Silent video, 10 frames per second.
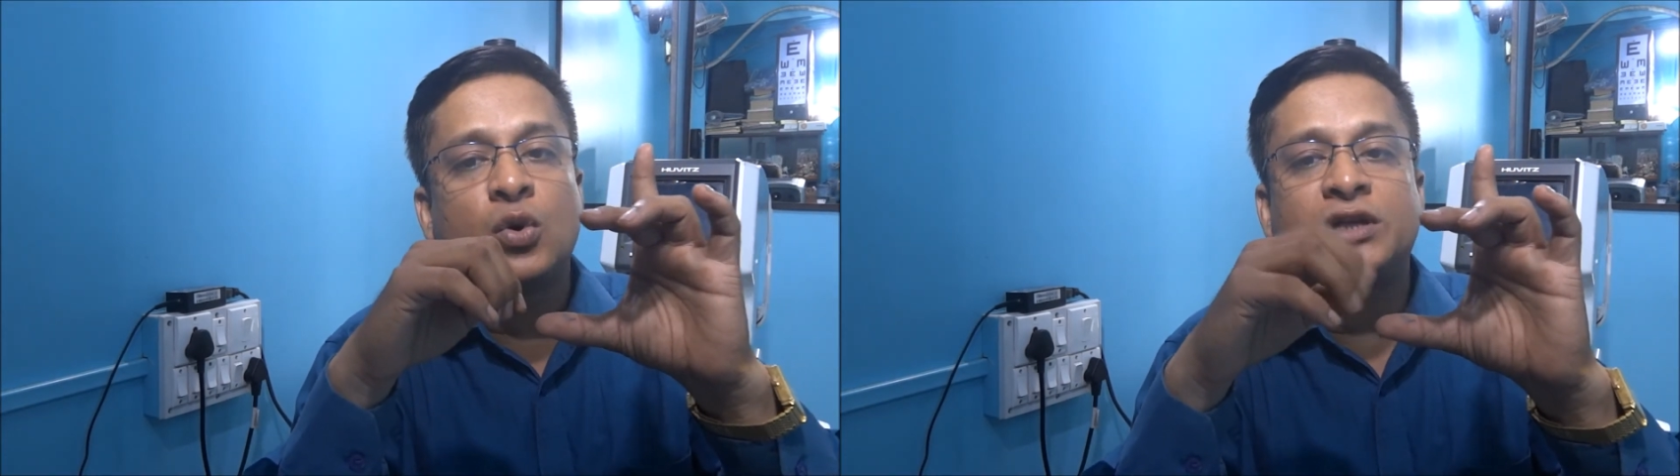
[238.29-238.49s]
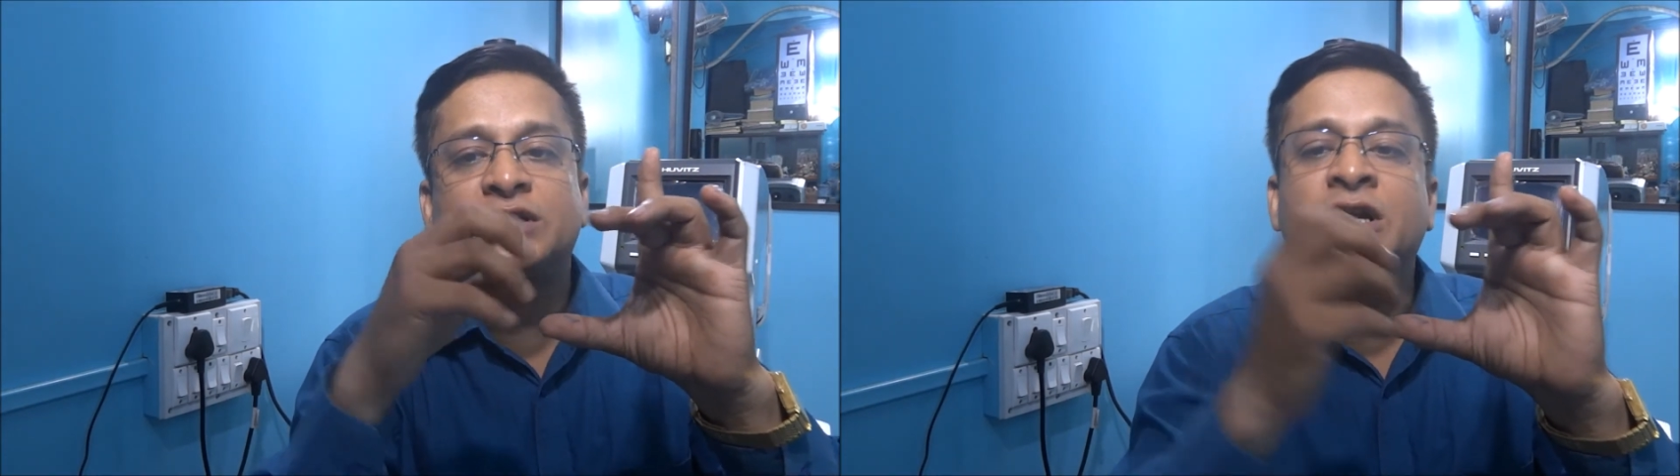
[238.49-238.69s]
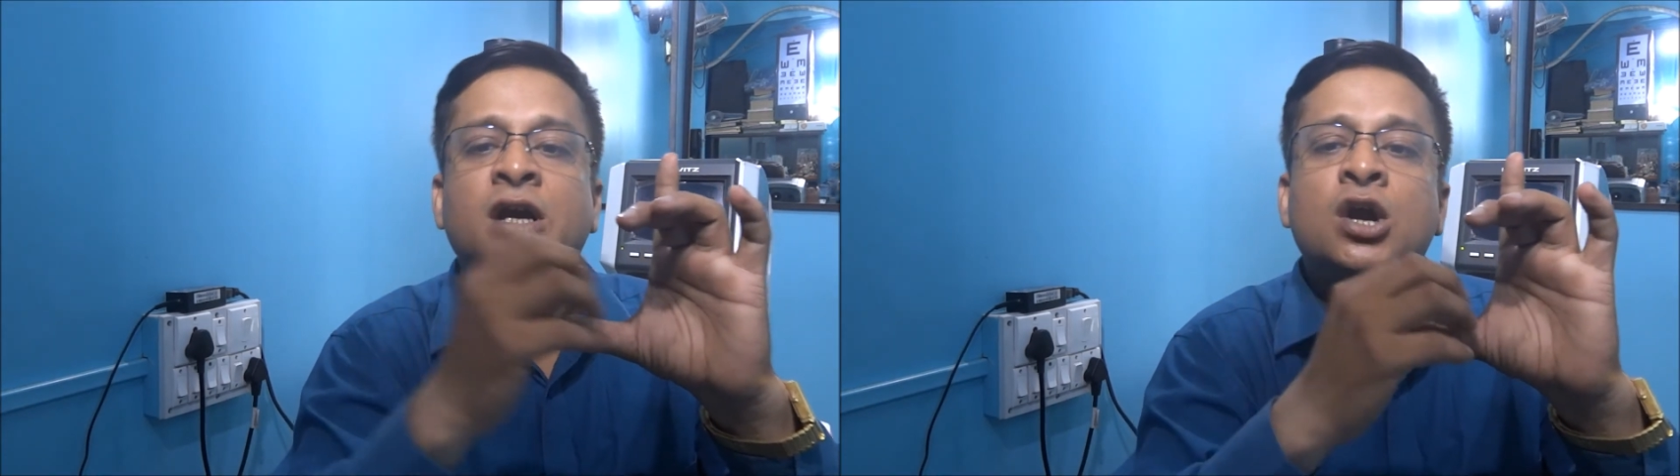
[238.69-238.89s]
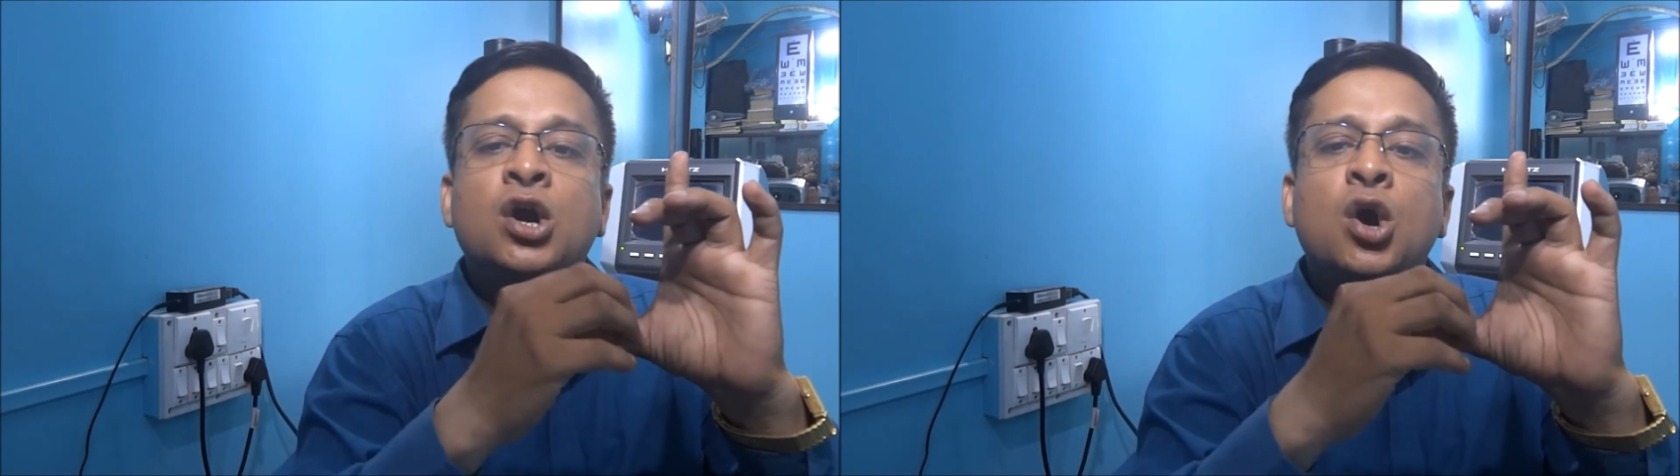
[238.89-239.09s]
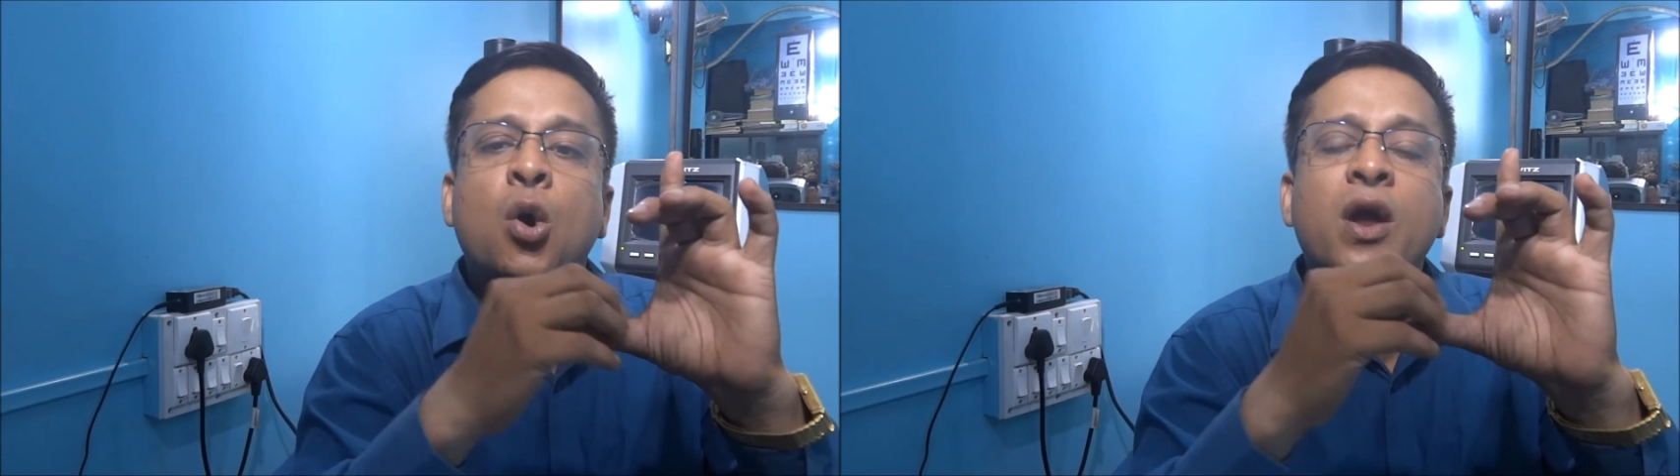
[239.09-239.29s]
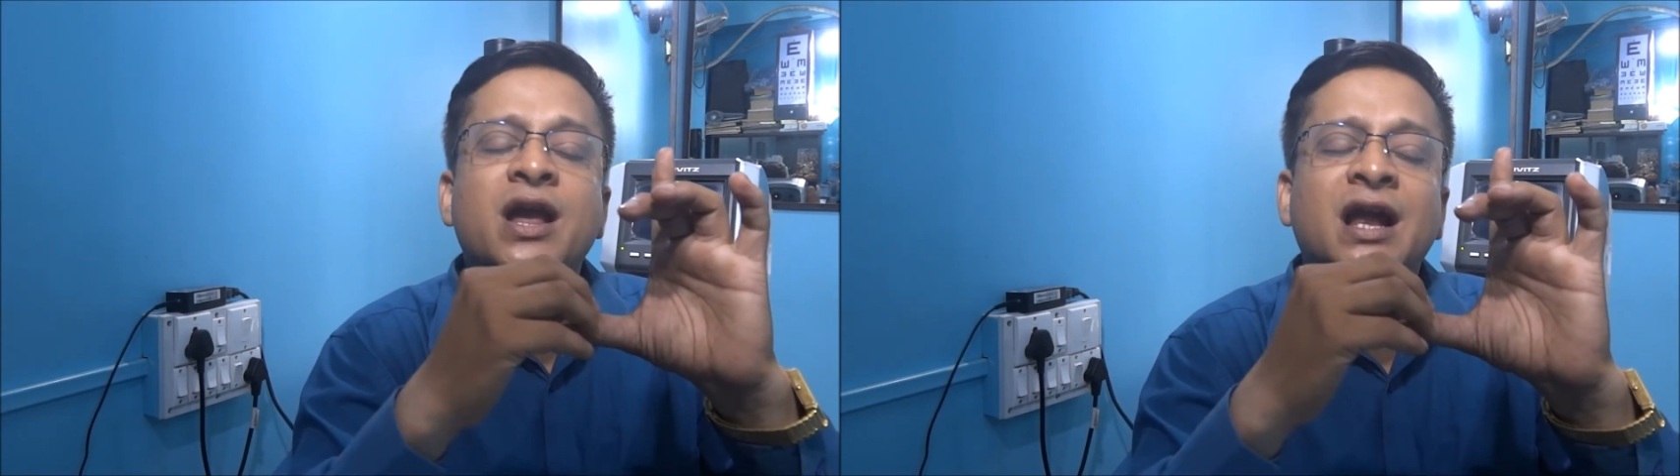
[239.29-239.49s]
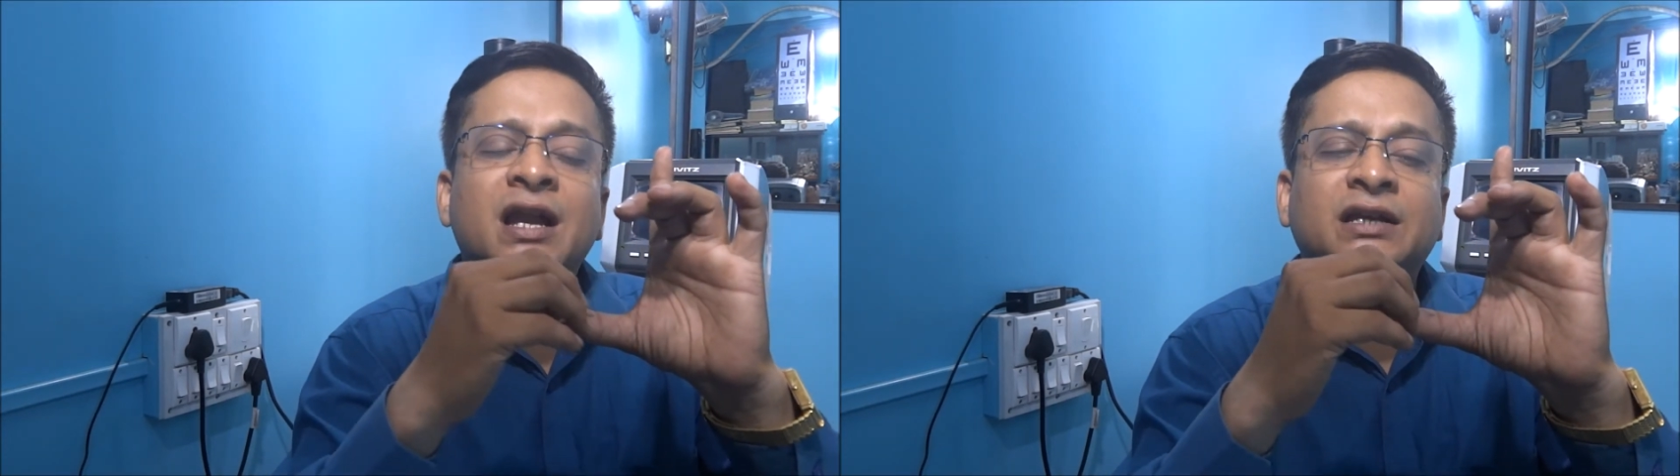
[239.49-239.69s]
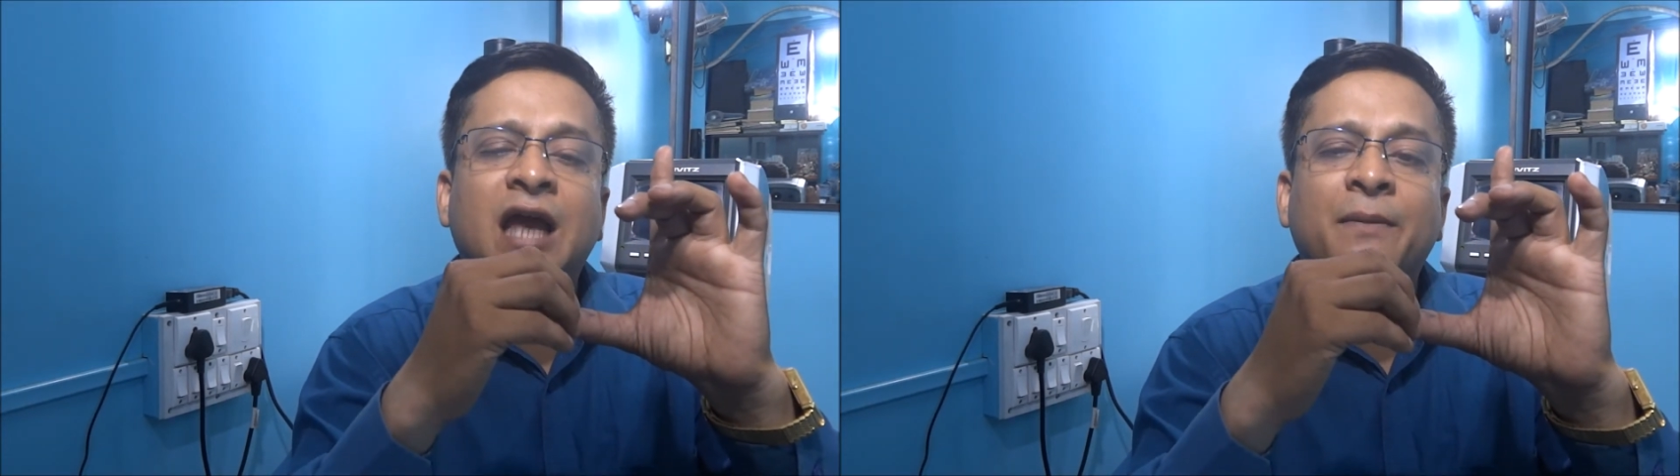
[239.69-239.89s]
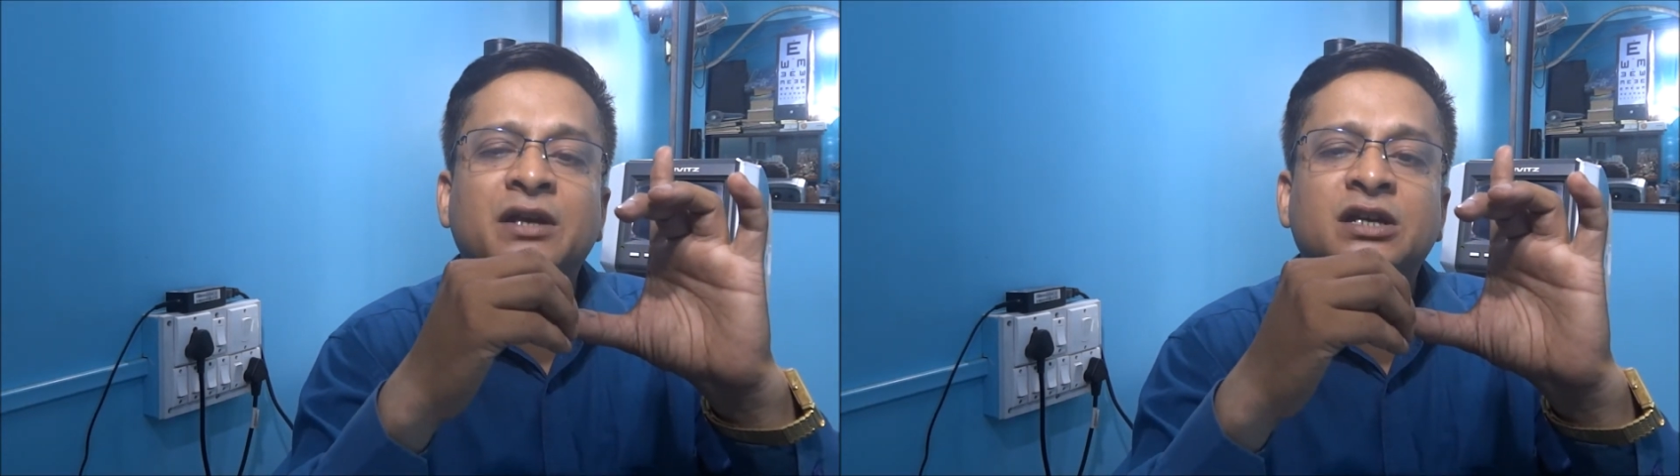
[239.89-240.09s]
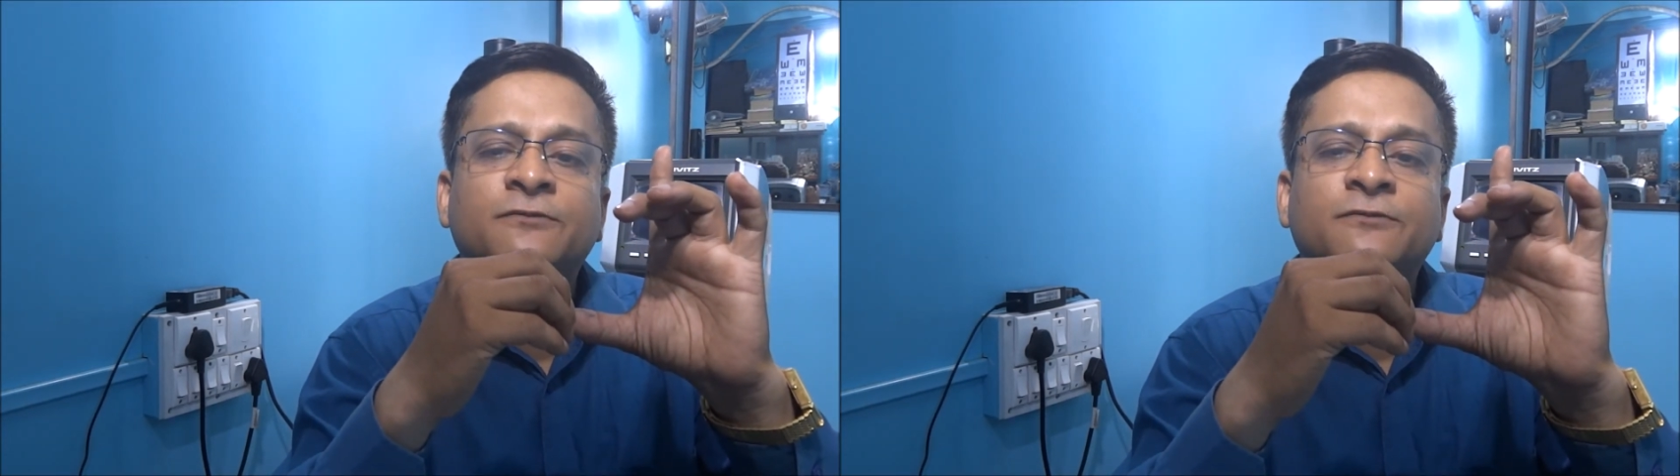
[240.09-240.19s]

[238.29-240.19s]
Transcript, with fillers: হয়েছে ওইখানে ড্যামেজের